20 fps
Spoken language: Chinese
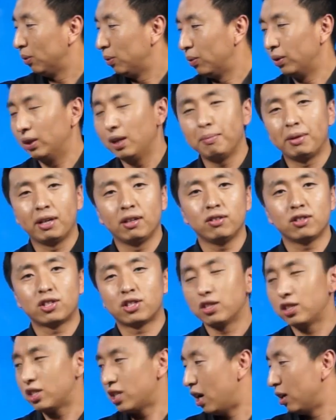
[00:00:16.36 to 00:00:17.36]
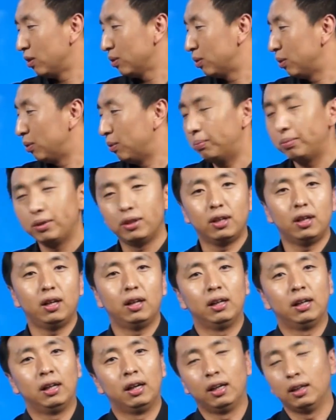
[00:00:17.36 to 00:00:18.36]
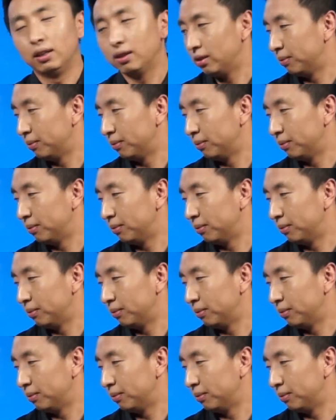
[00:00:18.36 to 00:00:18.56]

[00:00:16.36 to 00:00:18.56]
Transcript: 我的名字是张松波啊。